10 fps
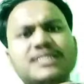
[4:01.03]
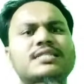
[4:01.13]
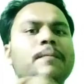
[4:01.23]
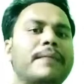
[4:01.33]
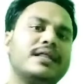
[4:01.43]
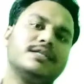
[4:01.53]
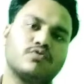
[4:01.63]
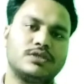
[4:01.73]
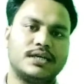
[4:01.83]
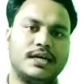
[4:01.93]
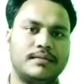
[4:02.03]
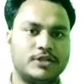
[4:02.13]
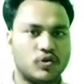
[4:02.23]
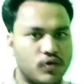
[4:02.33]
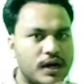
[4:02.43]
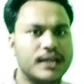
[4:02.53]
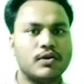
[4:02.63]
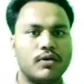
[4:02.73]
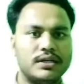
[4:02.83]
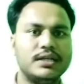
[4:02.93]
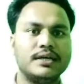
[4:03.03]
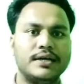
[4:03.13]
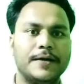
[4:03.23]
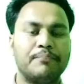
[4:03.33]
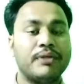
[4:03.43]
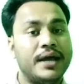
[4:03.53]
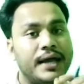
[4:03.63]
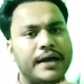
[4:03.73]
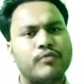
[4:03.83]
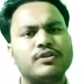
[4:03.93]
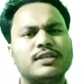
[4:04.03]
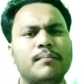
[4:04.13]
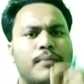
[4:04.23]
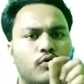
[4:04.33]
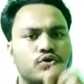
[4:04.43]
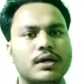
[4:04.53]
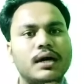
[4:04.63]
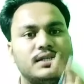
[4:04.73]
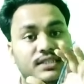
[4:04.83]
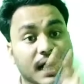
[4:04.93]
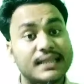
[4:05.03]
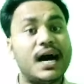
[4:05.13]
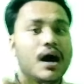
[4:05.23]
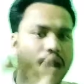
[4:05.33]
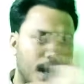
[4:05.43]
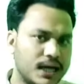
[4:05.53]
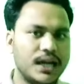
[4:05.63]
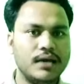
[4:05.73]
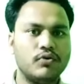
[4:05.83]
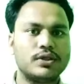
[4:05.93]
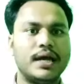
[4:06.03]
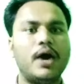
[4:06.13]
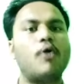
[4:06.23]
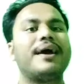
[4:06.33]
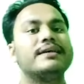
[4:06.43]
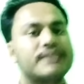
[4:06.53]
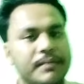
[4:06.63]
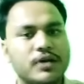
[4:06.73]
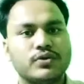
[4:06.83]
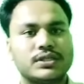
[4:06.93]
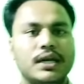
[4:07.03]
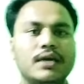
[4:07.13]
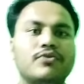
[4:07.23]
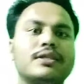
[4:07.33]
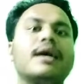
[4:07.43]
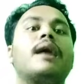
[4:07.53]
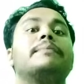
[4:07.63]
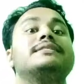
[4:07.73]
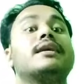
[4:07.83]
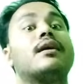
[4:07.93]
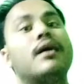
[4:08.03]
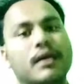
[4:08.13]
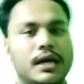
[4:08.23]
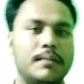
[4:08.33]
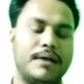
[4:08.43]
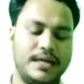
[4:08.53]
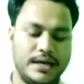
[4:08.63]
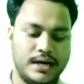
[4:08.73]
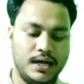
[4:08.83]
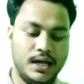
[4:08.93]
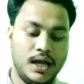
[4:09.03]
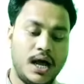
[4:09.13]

30 से 35 क्वेश्चन है ना मित्रों गणित और रीजनिंग की एक क्वेश्चन बहुत ज़्यादा हार्ड नहीं होते हैं और ऐसे भी क्वेश्चन नहीं होते कि आप इसे कर नहीं पाइएगा